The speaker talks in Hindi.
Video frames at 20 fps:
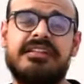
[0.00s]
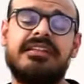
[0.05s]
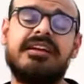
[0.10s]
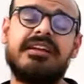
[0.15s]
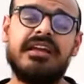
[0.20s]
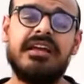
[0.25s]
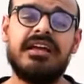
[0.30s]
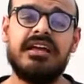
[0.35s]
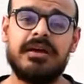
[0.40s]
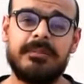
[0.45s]

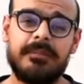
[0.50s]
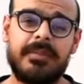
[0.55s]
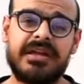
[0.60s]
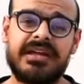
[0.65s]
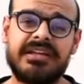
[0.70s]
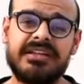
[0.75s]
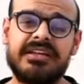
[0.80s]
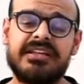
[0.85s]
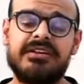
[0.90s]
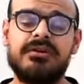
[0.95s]
इधर
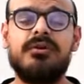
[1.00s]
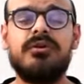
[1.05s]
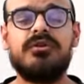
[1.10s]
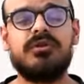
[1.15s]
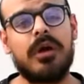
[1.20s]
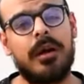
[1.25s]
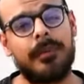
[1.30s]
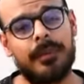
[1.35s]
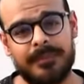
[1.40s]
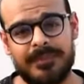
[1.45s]
बिगिनर हो
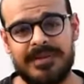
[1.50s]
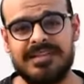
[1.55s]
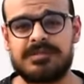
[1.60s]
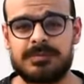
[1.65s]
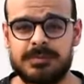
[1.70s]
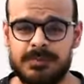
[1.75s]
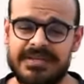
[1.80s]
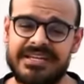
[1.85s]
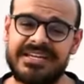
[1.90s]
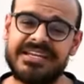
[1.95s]
तो आप अपनी
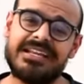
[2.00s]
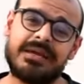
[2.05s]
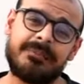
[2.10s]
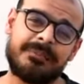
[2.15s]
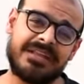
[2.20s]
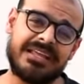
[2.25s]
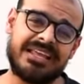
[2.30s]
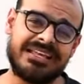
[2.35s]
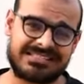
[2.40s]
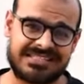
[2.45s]
स्पीड
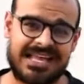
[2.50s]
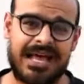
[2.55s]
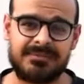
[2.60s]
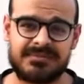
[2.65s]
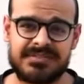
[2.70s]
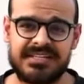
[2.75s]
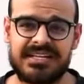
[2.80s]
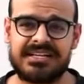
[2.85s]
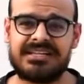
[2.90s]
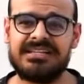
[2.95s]
अपने हिसाब
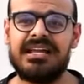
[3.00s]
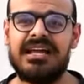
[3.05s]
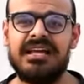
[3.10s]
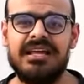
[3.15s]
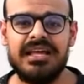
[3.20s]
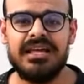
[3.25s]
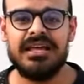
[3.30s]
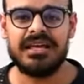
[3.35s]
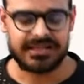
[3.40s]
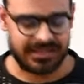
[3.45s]
से रखना
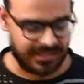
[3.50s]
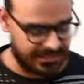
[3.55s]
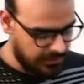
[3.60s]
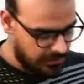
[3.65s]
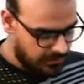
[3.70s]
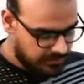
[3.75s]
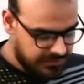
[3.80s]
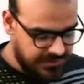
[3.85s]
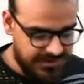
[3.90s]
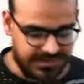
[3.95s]
कई
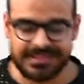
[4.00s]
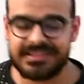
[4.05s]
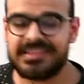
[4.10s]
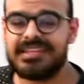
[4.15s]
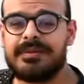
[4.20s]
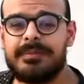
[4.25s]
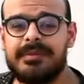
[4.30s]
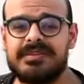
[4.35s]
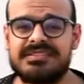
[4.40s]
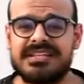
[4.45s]
लोग धीरे
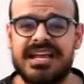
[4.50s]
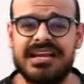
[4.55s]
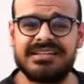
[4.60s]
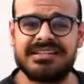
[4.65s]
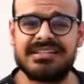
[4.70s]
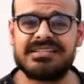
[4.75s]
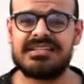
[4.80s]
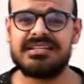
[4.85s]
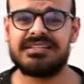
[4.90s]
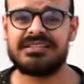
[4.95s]
धीरे भी स्टार्ट
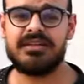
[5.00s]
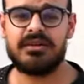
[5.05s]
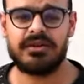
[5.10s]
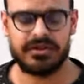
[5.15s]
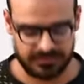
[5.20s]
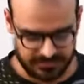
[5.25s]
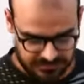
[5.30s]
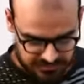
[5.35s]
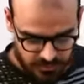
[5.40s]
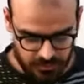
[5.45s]
कर सकते हैं
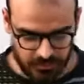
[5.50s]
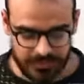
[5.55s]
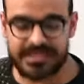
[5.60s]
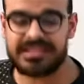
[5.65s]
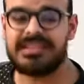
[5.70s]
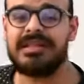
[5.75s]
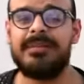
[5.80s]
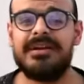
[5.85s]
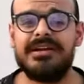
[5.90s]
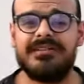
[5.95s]
और जो
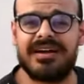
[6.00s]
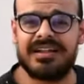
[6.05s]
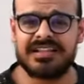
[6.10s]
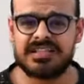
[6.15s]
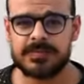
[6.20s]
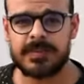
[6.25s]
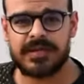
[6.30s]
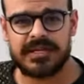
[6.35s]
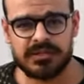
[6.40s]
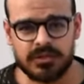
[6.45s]
एकदम
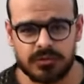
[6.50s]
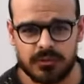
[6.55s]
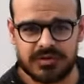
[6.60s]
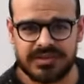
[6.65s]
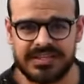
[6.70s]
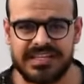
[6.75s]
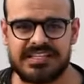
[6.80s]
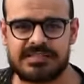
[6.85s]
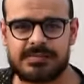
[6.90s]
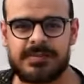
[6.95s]
एडवांस पे है तो वो
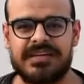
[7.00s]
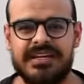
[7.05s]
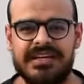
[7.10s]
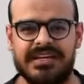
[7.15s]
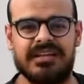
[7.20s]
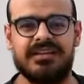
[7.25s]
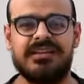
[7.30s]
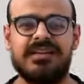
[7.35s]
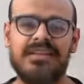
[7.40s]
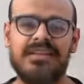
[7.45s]
तेज़ भी करें